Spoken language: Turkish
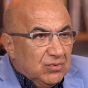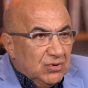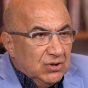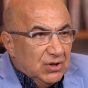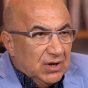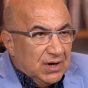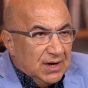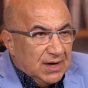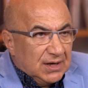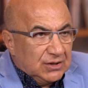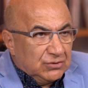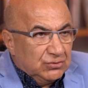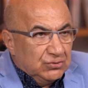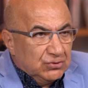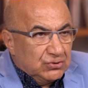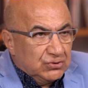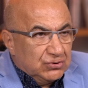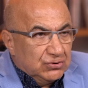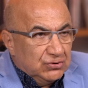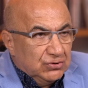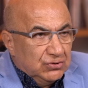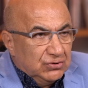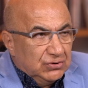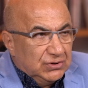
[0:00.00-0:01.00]
olarak
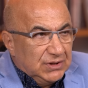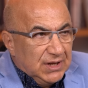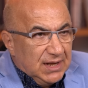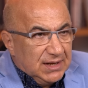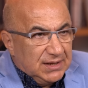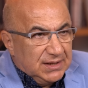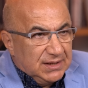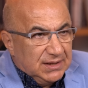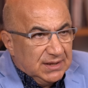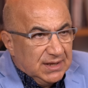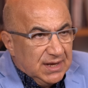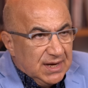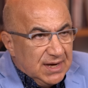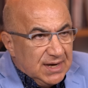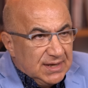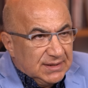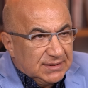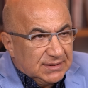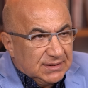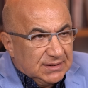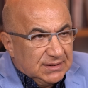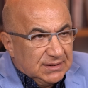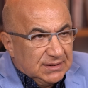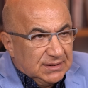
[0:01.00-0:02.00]
düşünün telkine
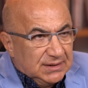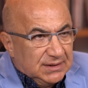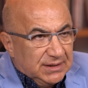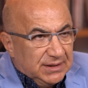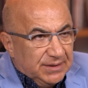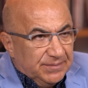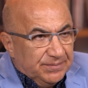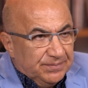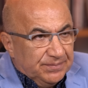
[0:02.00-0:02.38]
yatkınlığı.